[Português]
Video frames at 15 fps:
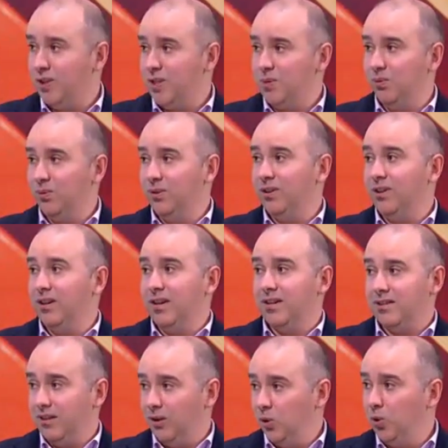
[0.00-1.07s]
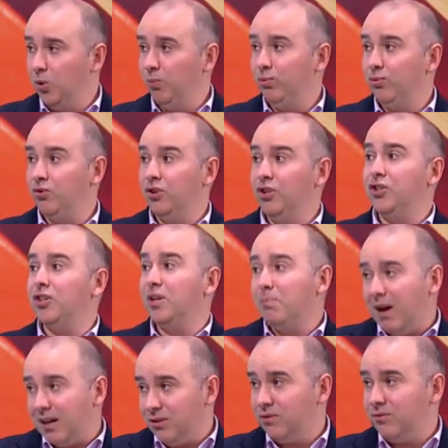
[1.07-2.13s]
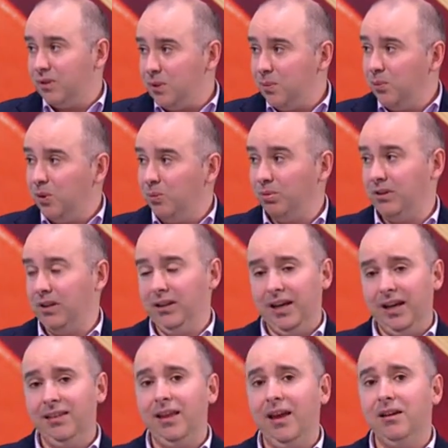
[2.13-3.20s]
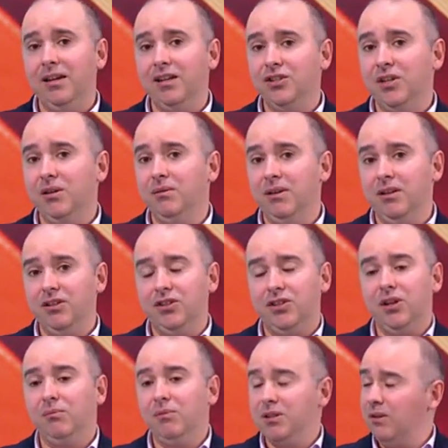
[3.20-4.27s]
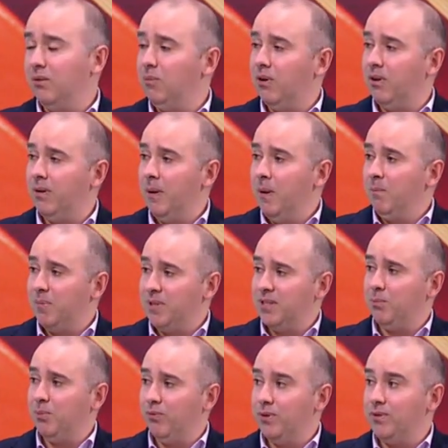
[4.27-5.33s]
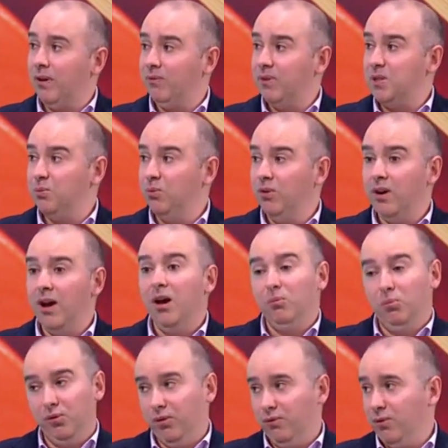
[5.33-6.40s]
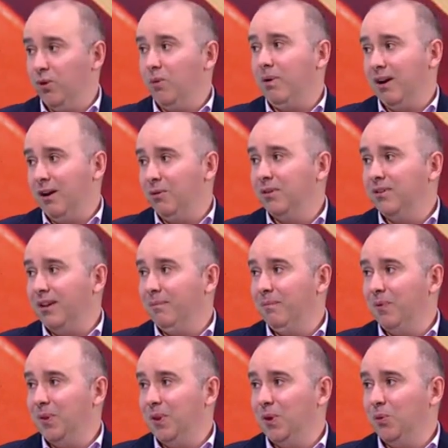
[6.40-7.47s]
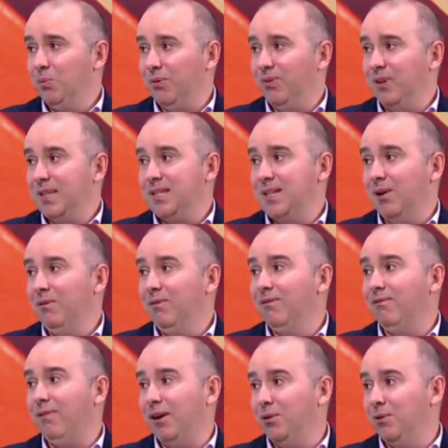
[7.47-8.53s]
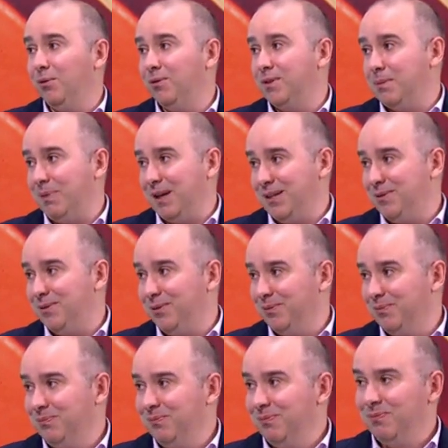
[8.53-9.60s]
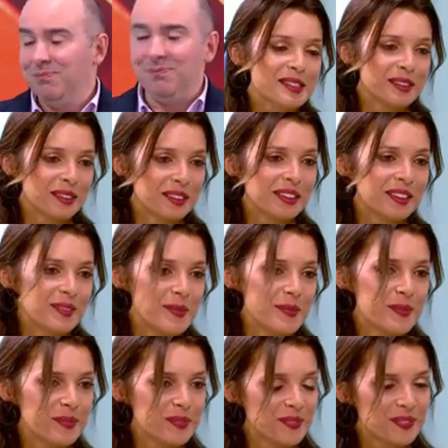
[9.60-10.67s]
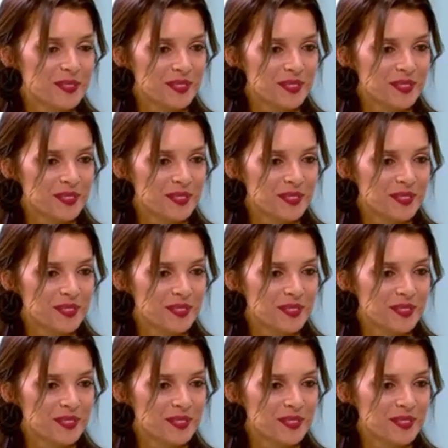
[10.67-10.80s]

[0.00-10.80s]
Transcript: Facebook, aceder a grupos e gerir páginas Facebook. Portanto, quem tem a, gerir, a gestão uma, uma presença profissional no Facebook, por favor, não apague a conta. O perfil, senão vai tudo, desaparece tudo. Desaparece tudo. Portanto... Uhum.